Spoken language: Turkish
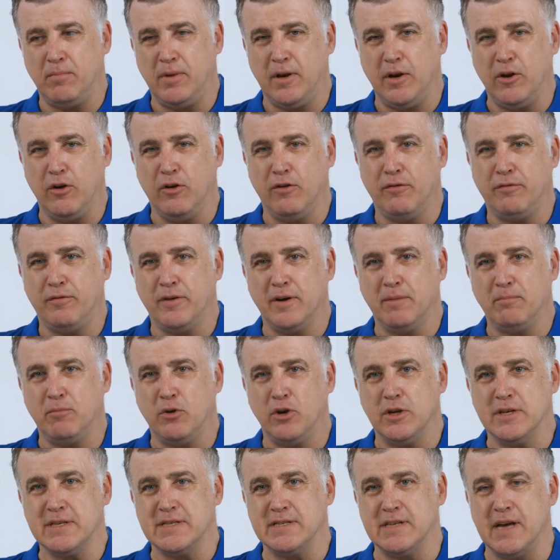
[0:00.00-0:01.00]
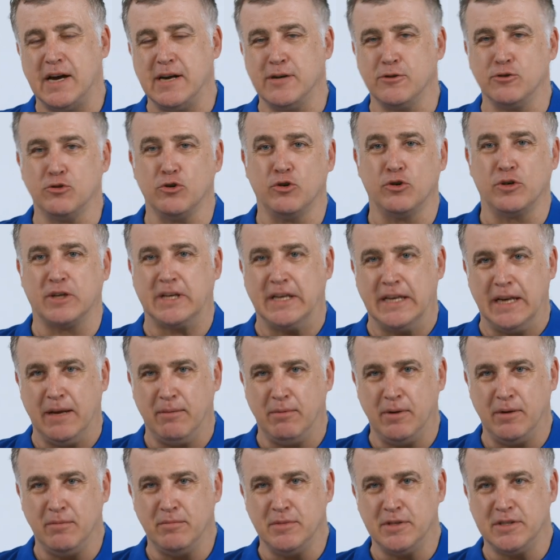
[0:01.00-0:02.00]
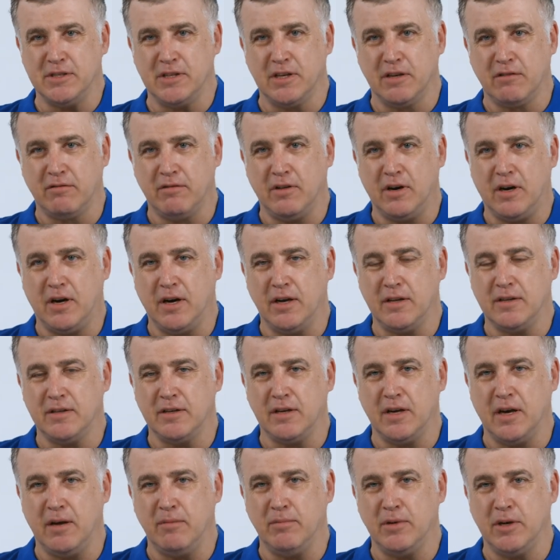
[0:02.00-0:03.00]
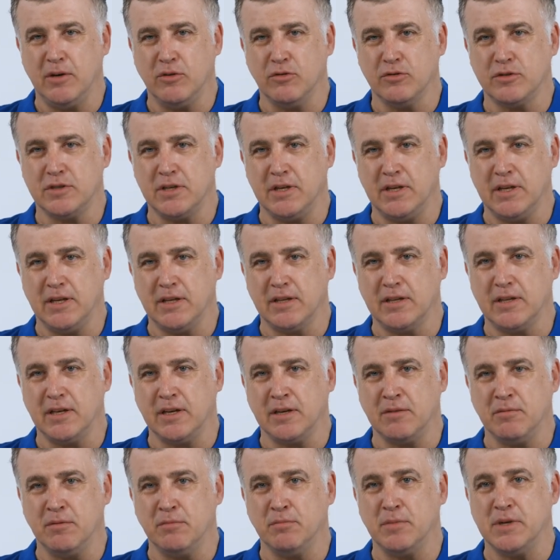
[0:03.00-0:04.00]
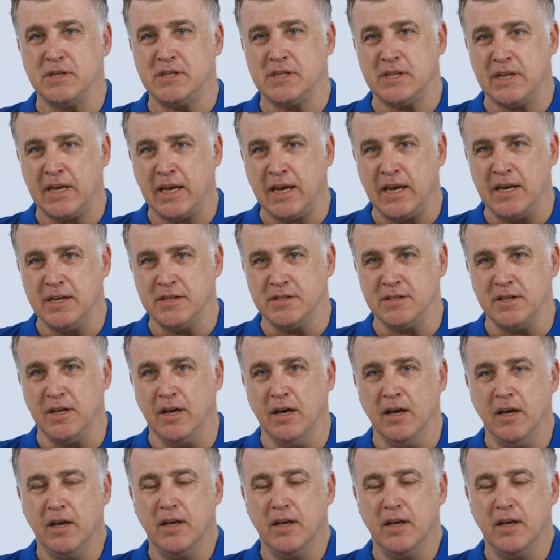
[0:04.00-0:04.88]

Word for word: playoff'a böyle zar zor girebilmiştik ve Aydın abi o sene takımın başına geçti